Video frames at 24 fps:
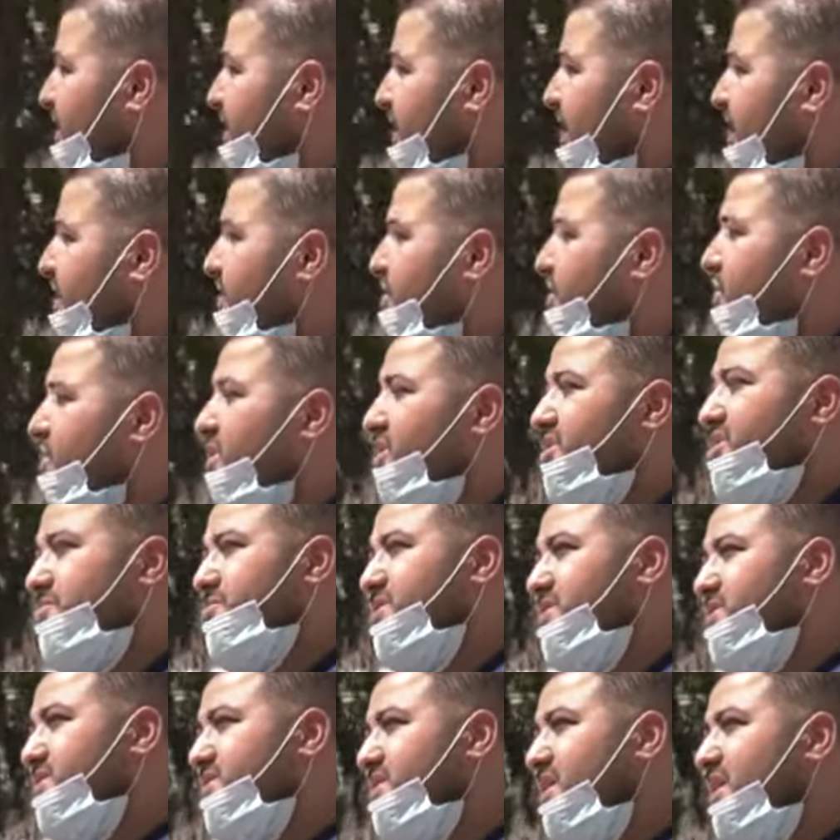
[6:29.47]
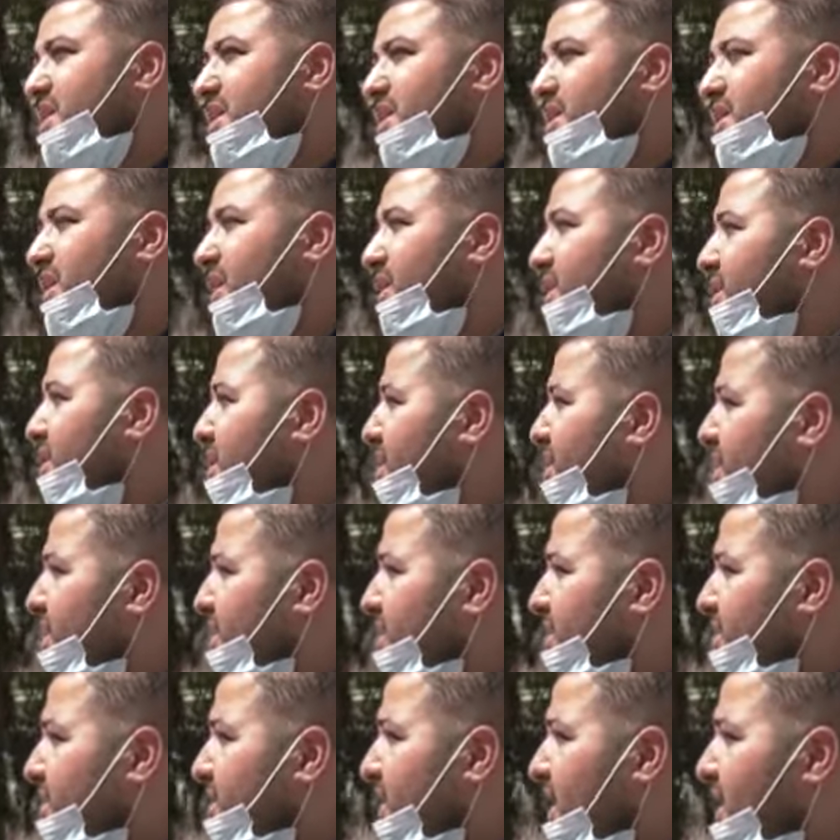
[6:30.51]
يعني إنه الإشي مش سهل يعني
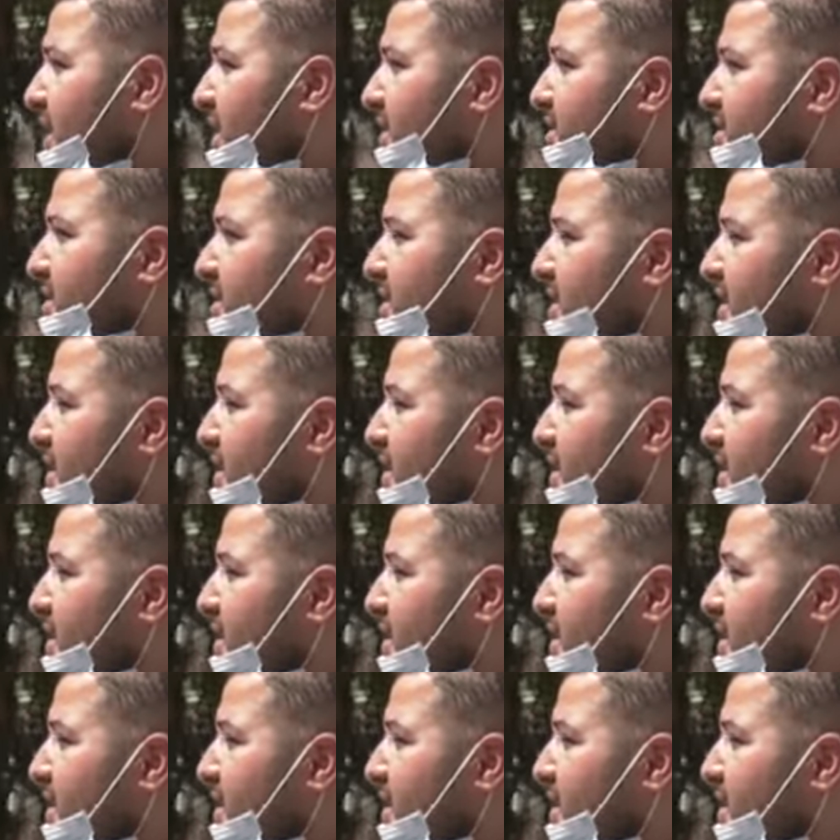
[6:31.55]
ثلاث